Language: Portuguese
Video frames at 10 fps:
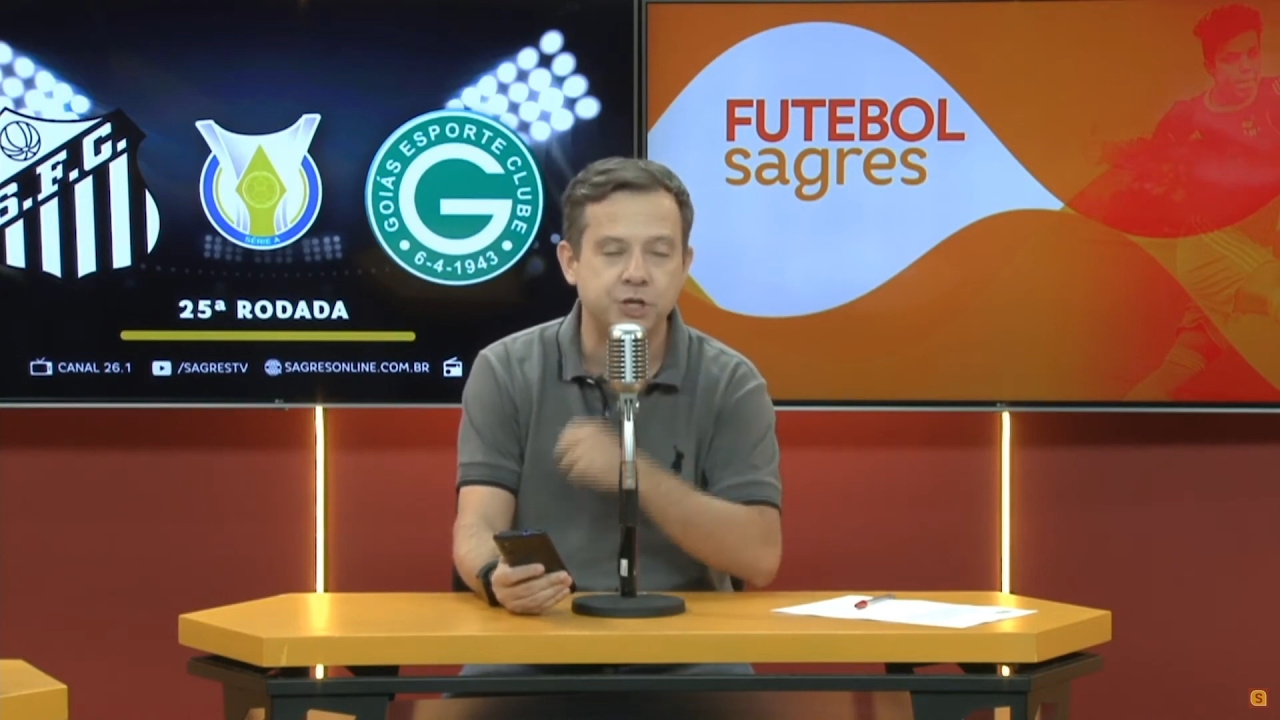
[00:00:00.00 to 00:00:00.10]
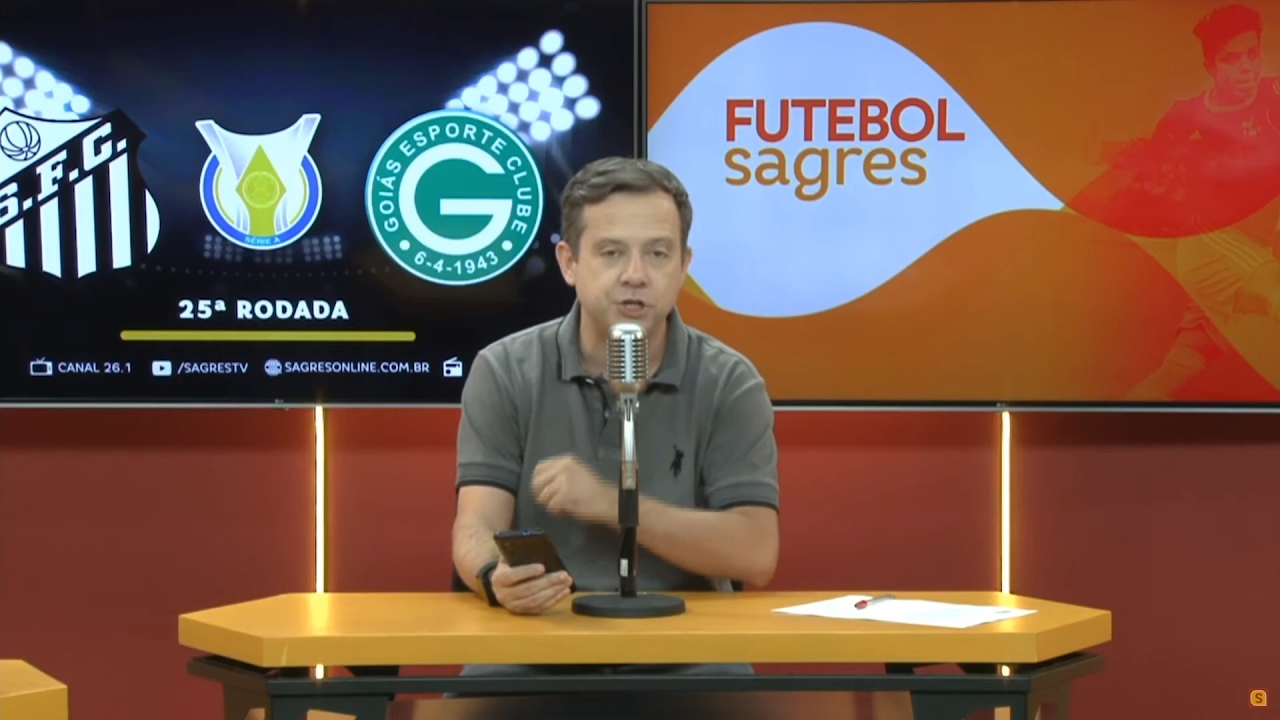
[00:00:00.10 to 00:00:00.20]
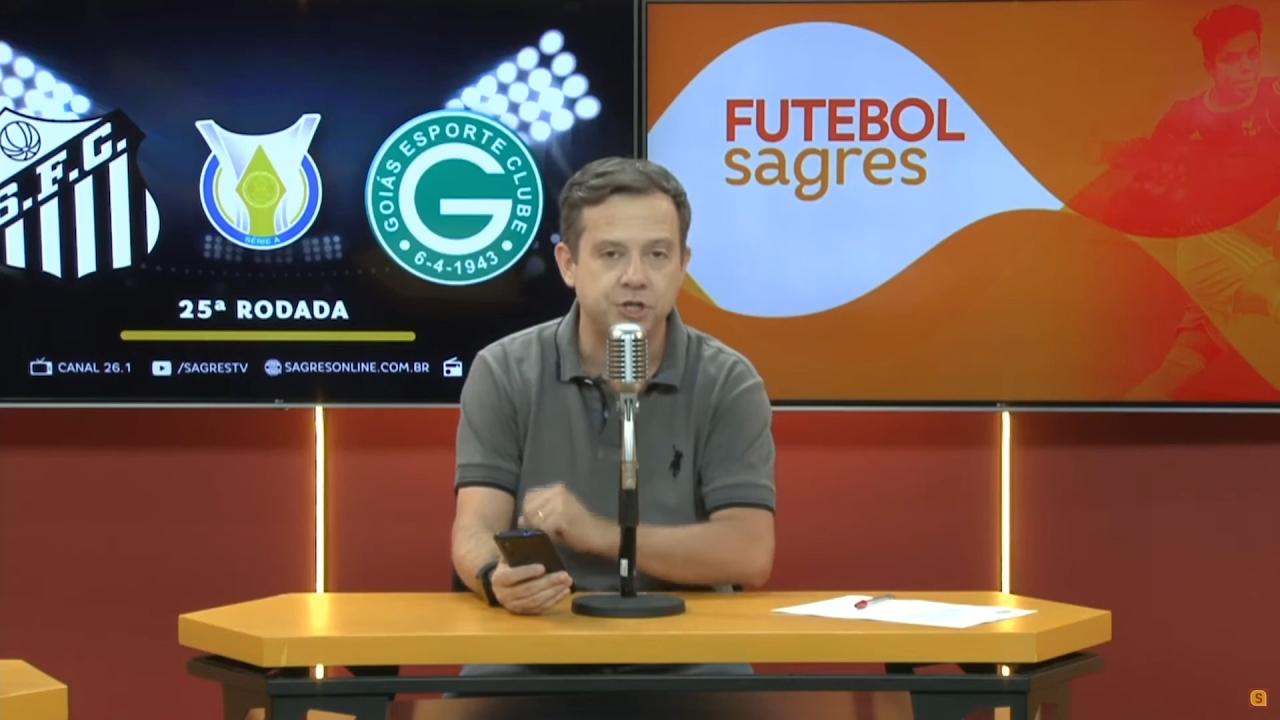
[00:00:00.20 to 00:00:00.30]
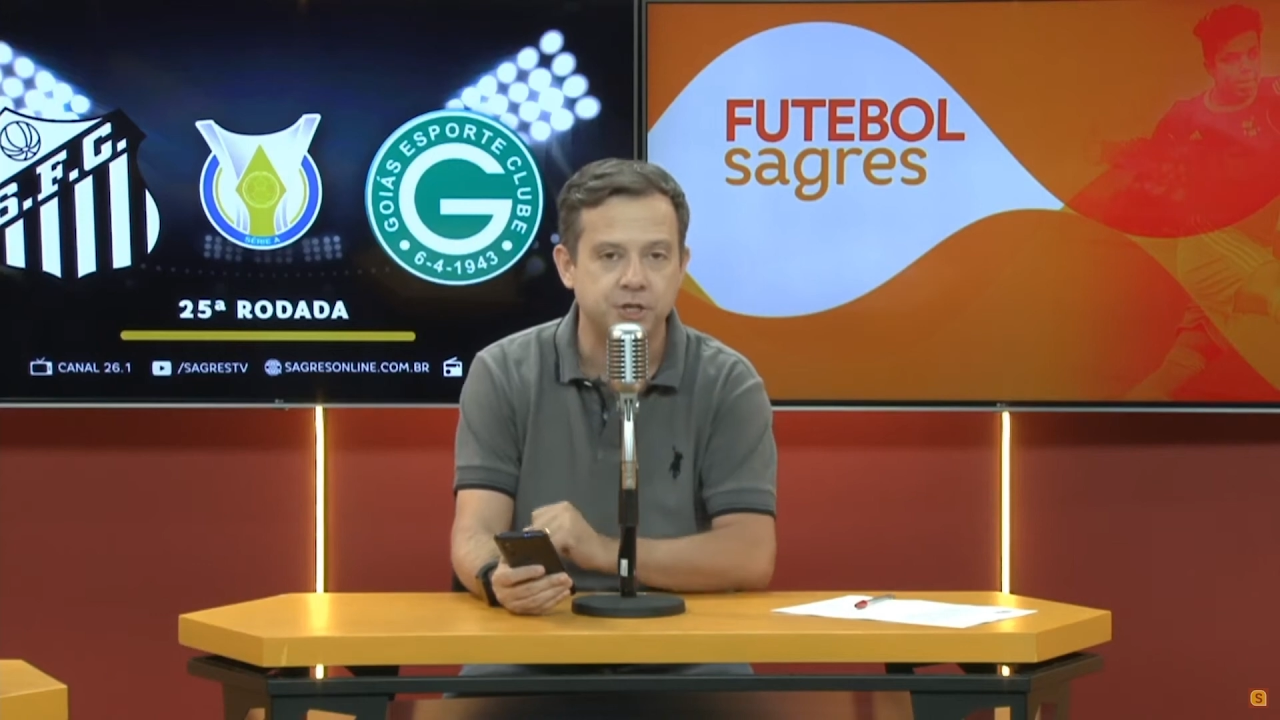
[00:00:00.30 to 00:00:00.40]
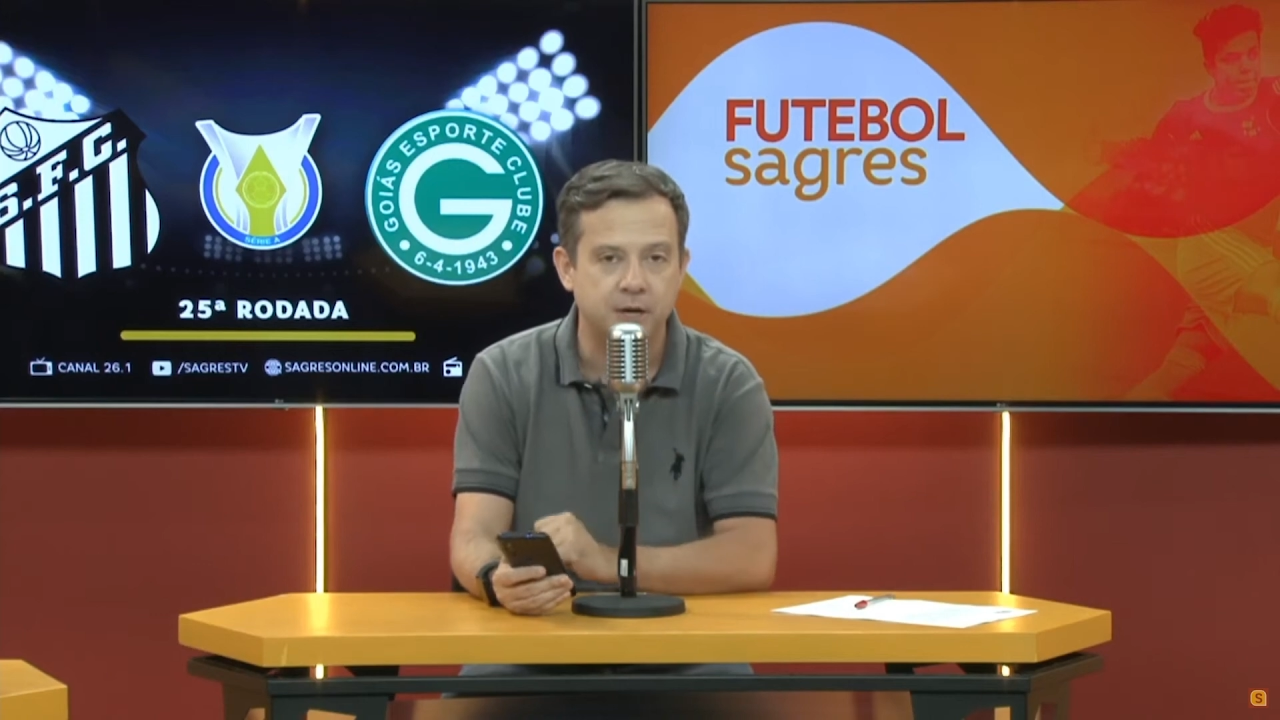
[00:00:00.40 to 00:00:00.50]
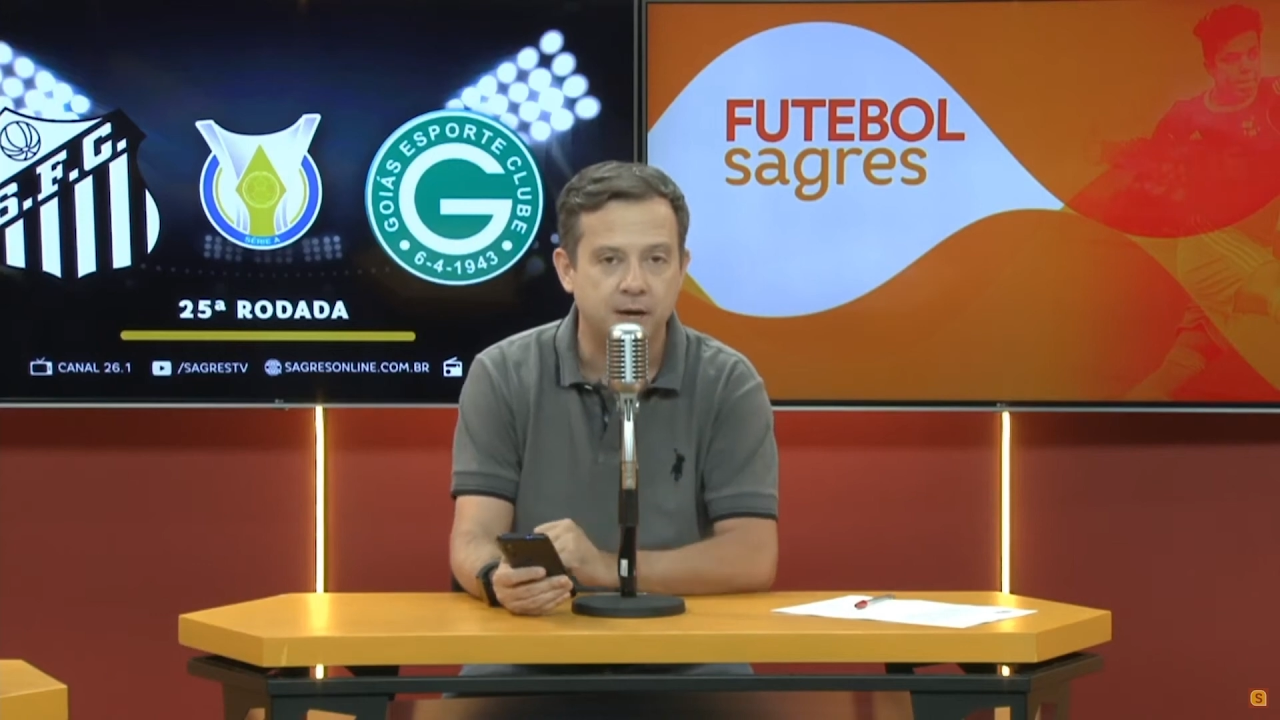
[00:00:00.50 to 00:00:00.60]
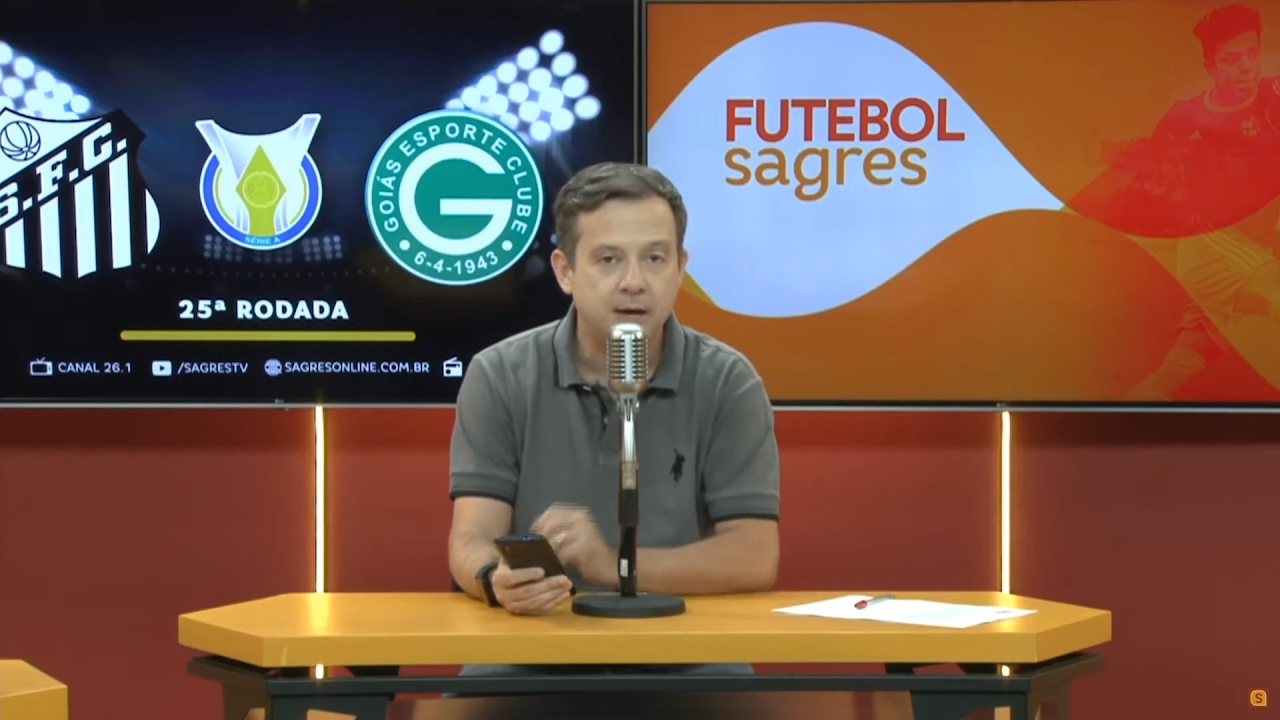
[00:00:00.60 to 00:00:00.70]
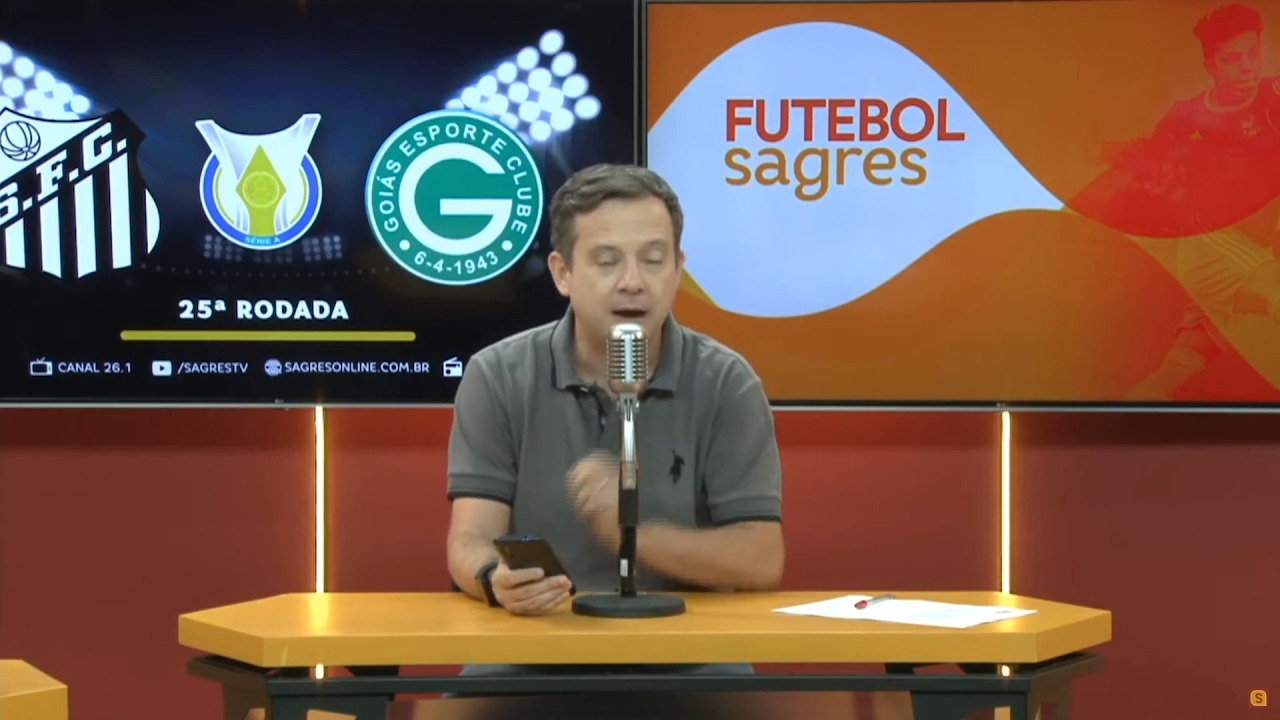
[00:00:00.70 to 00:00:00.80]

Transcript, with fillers: em dia?